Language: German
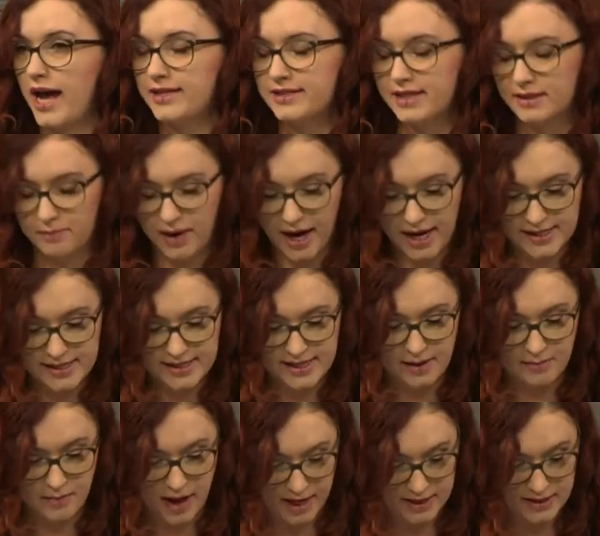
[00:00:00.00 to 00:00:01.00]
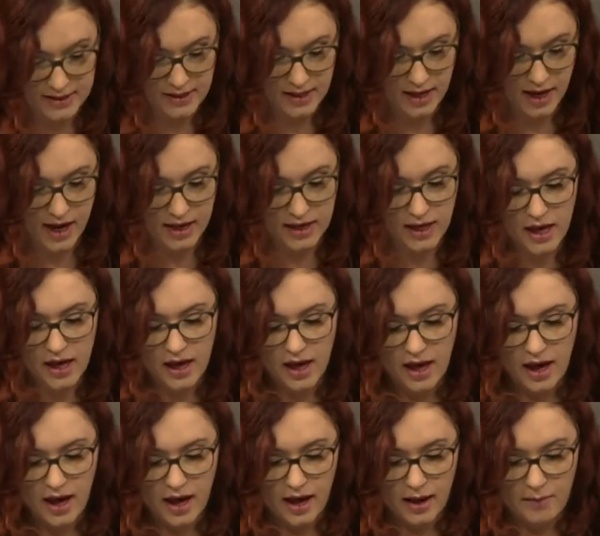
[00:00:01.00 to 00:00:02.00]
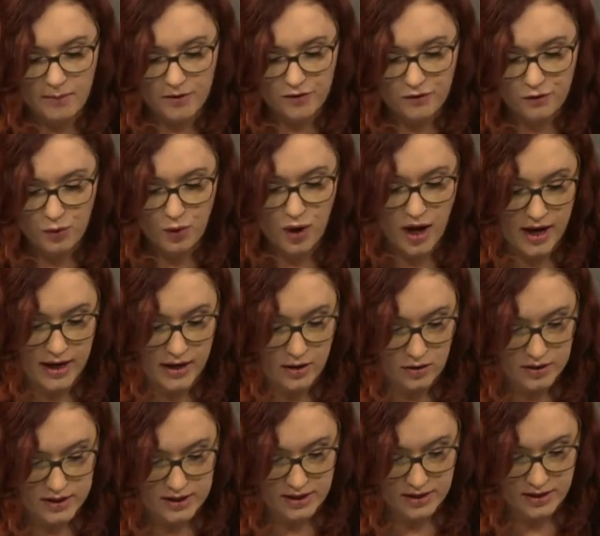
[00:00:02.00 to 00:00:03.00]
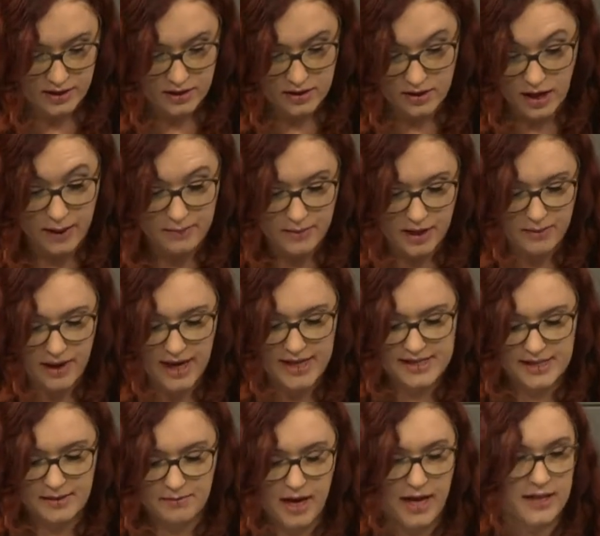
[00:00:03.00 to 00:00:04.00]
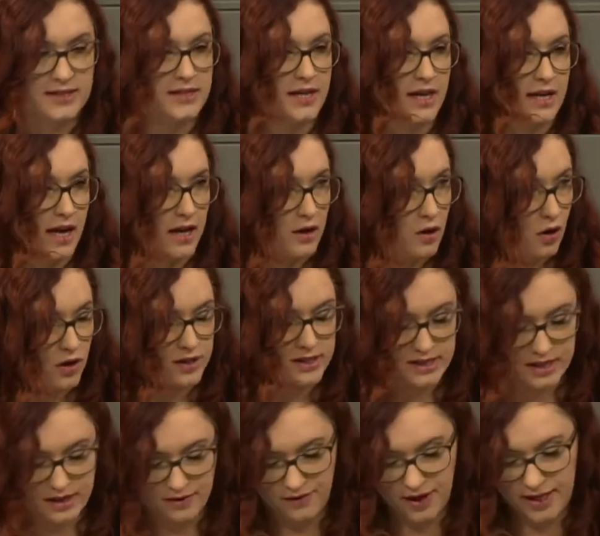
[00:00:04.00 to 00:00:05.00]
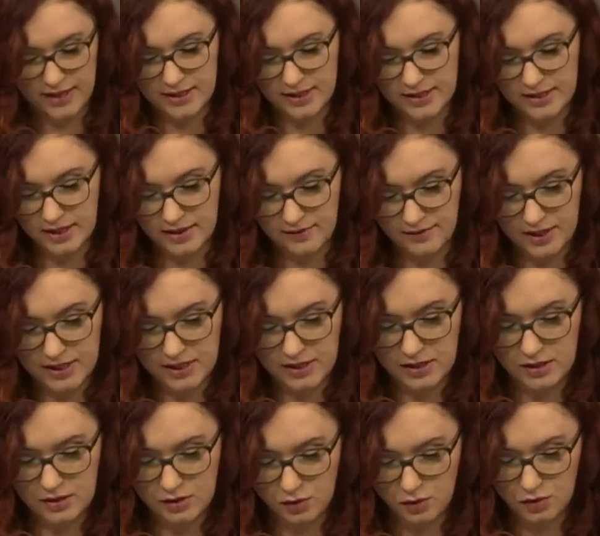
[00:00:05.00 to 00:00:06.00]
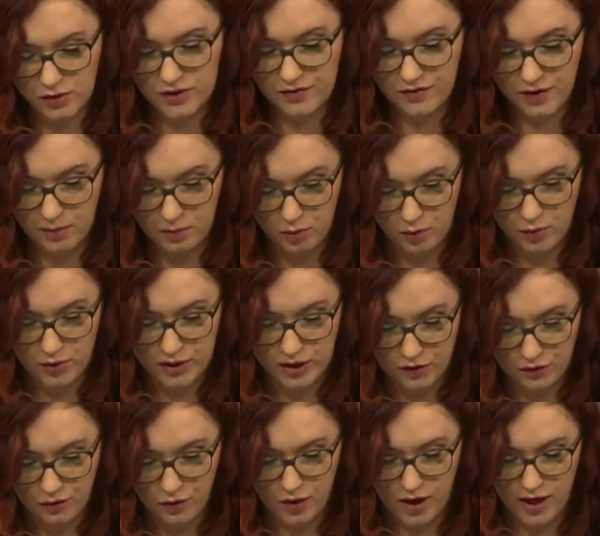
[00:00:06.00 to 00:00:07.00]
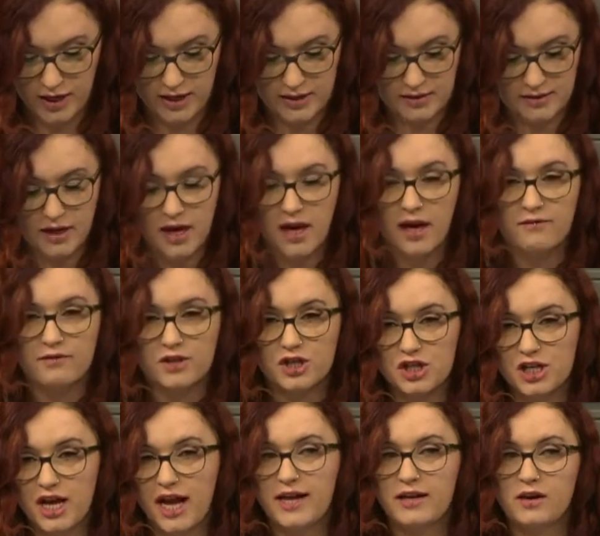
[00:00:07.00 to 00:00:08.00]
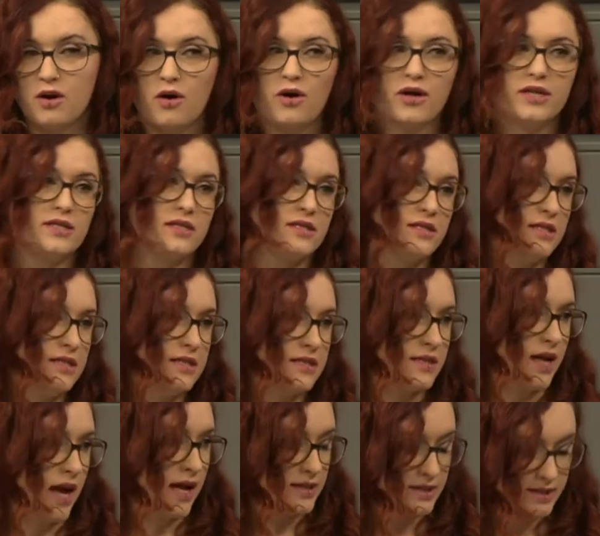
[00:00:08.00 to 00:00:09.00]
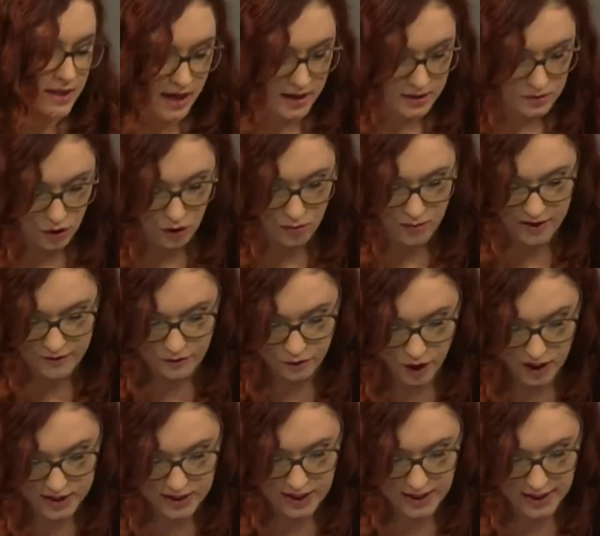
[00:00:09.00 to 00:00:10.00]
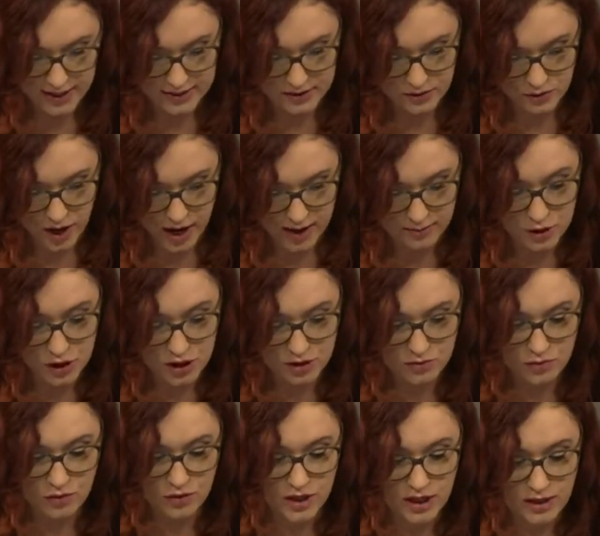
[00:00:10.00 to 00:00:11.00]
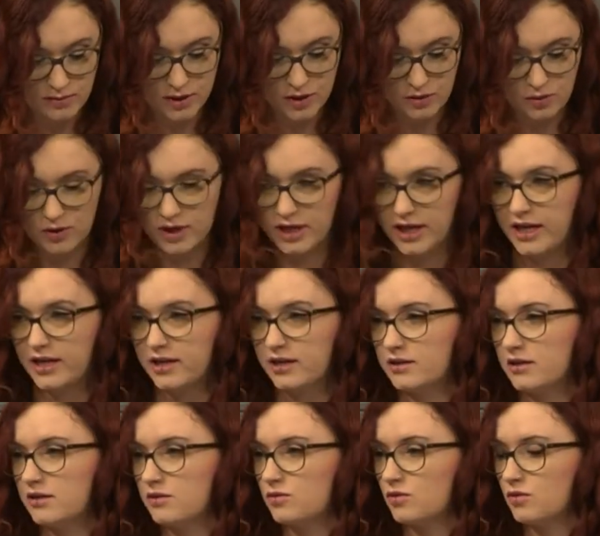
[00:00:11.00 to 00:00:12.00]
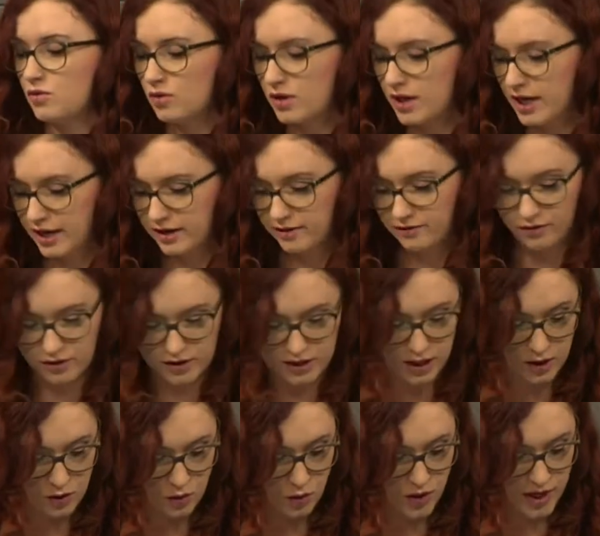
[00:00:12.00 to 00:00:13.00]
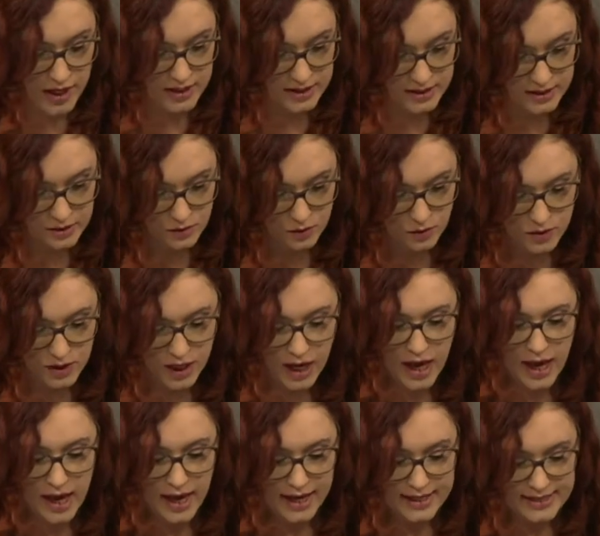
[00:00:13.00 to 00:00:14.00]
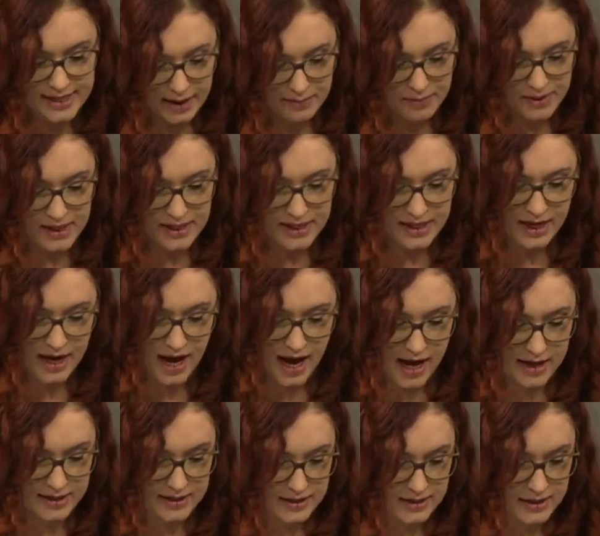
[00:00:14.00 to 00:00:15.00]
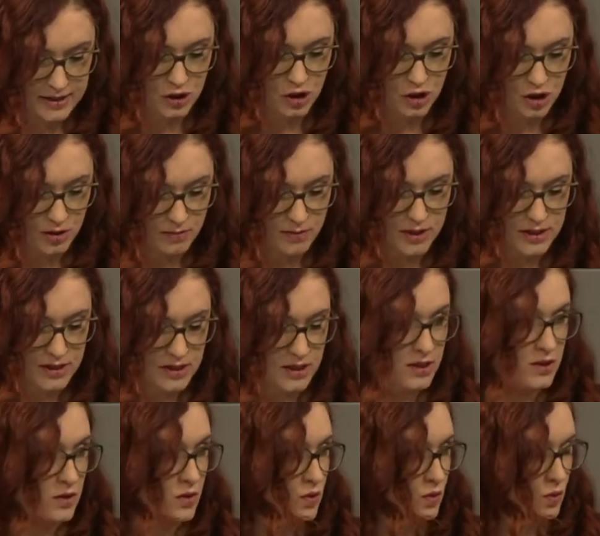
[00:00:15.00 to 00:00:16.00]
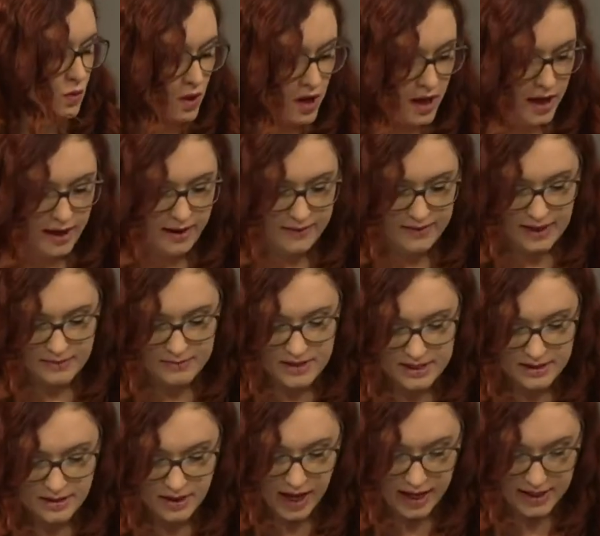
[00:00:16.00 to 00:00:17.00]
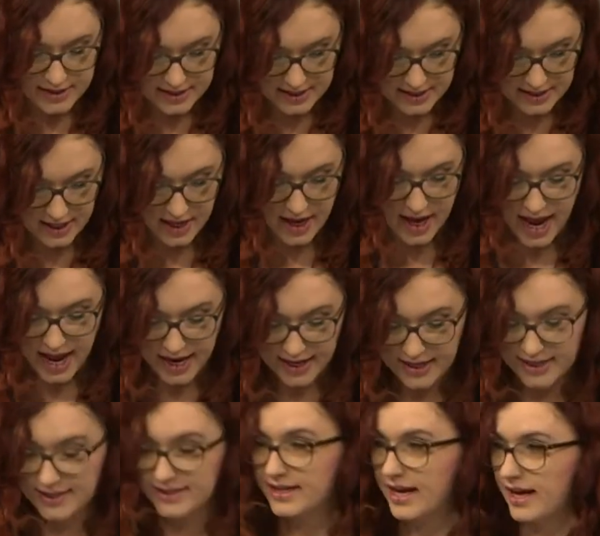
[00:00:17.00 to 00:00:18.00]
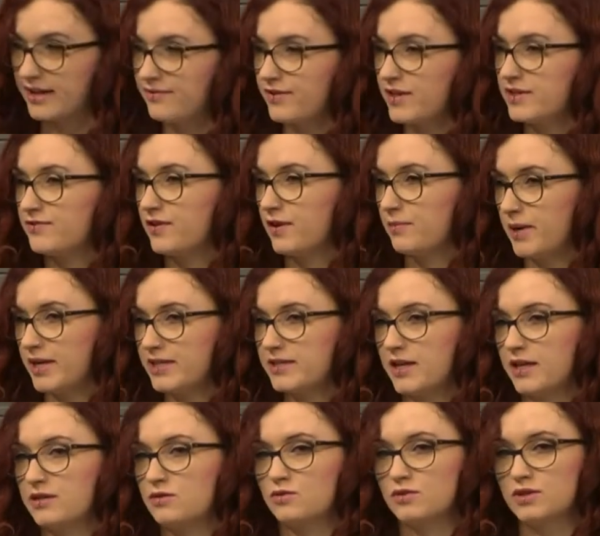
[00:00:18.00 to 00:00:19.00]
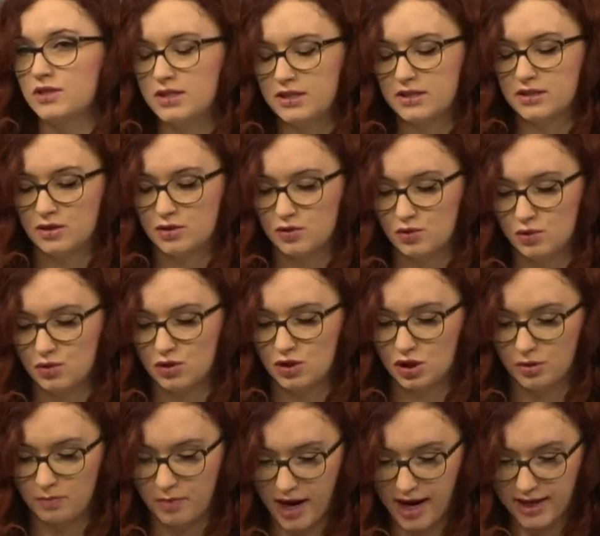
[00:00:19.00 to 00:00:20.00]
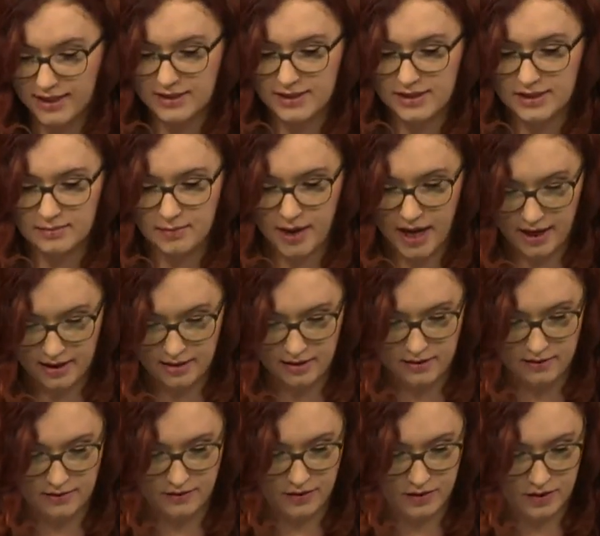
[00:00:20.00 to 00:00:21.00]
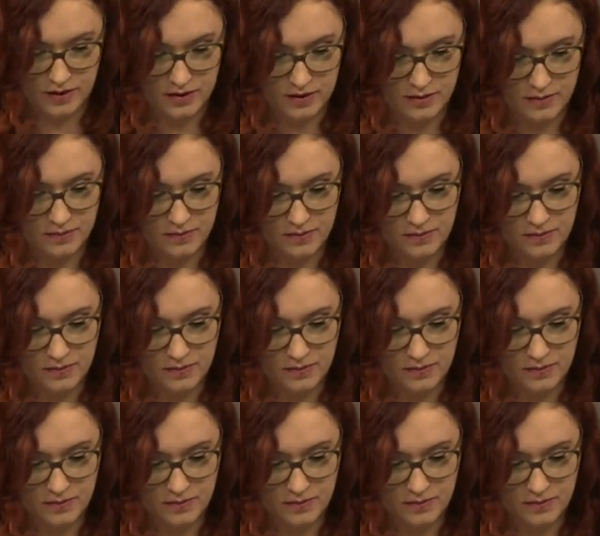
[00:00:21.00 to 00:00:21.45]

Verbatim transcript: einen gemeinsamen Antrag ähm, für ein, in einem gemeinsamen Antrag ein konsequentes Investitionsverbot gefordert. Wir stellen heute diesen Antrag noch mal wortgleich zur Abstimmung und liebe Kolleginnen und Kollegen von der Koalition, ich appelliere an Sie, stimmen Sie zu, damit sich hier endlich etwas verbessert und diese zynische Praxis beendet wird.